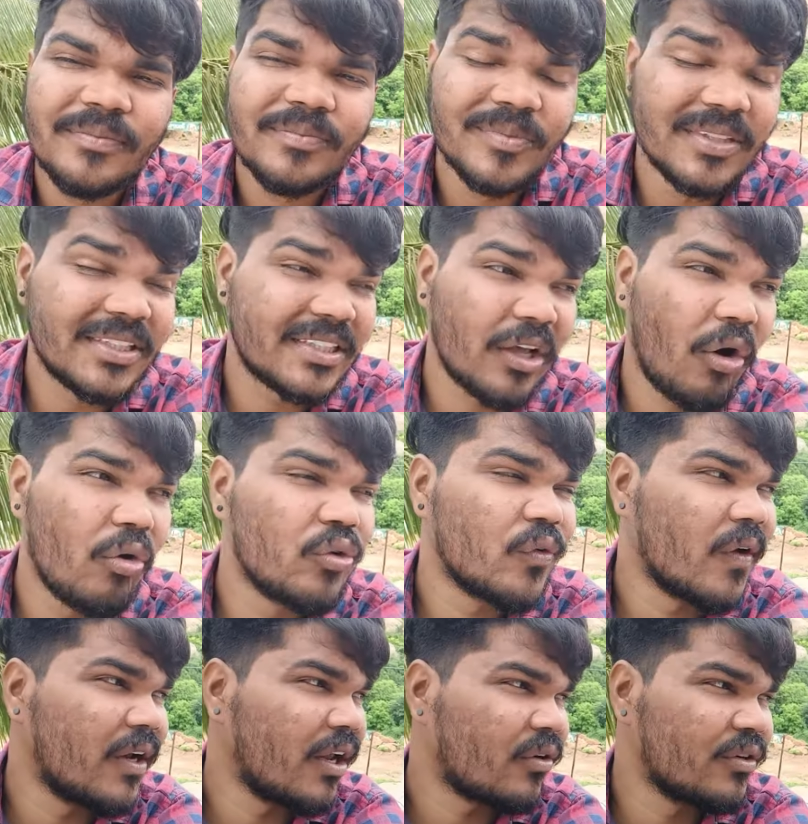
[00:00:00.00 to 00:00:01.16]
మీ సౌండ్
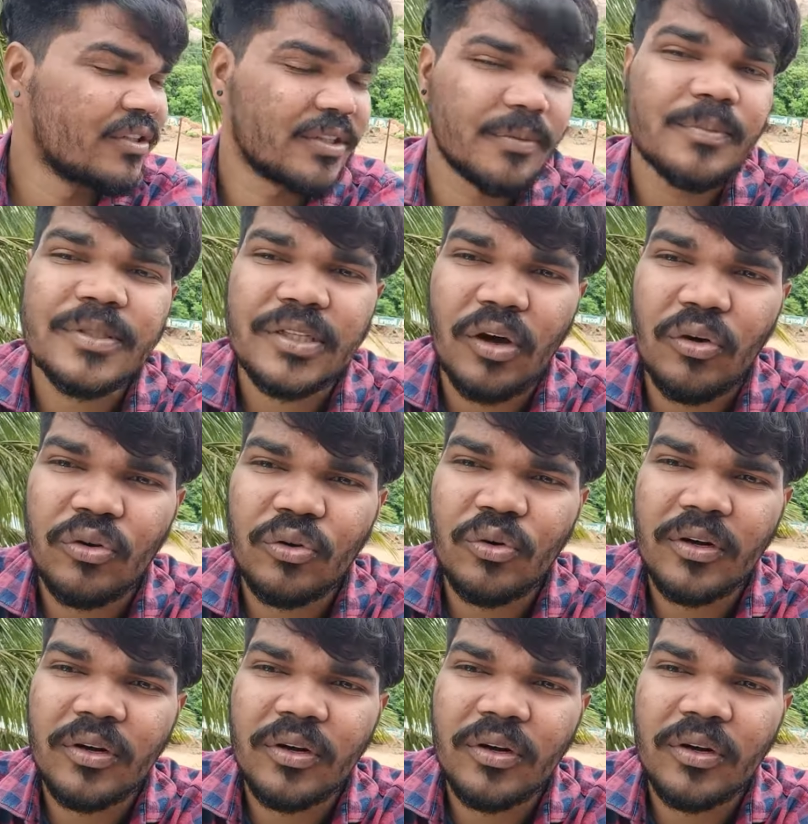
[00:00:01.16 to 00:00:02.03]
వల్ల కొంచెం సౌండ్